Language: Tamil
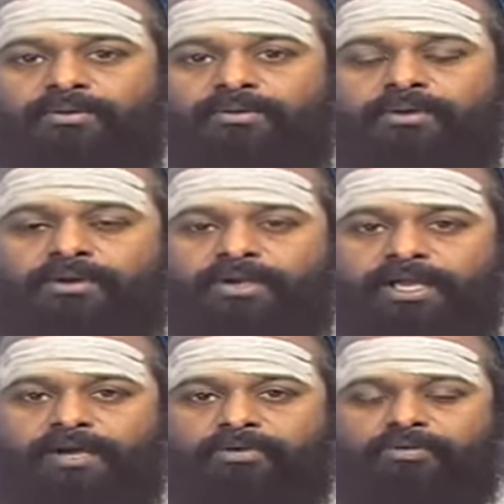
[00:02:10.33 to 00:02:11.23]

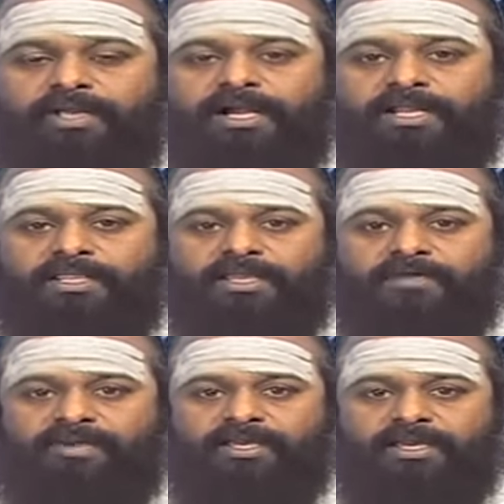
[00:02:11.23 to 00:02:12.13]
உங்களுடைய உண்மையான
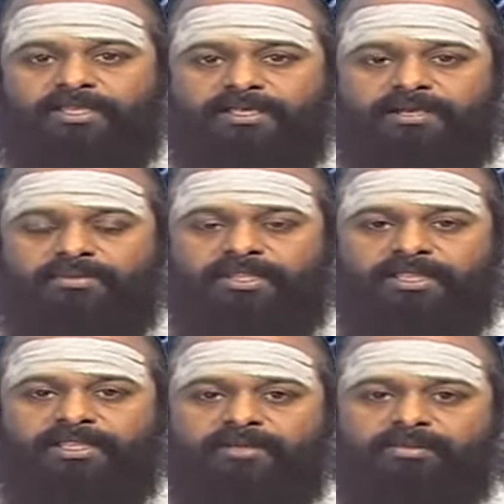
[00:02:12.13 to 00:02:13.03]
தேவை எது என்பதை
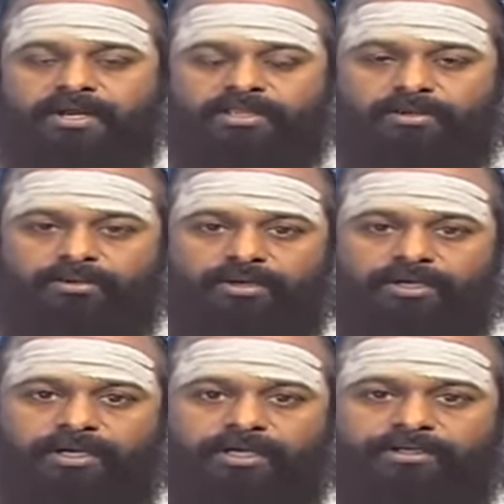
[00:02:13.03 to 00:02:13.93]
தீர்மானித்து
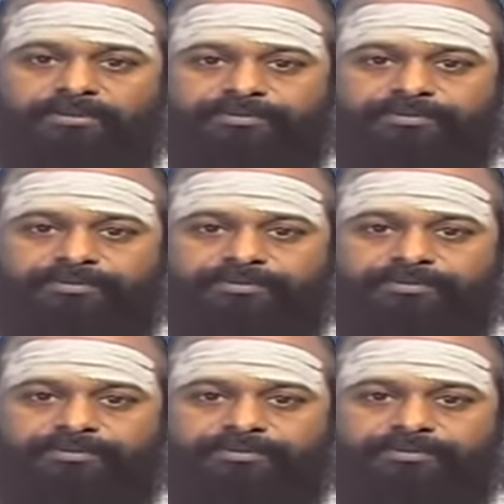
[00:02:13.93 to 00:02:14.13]
கொள்ளுங்கள்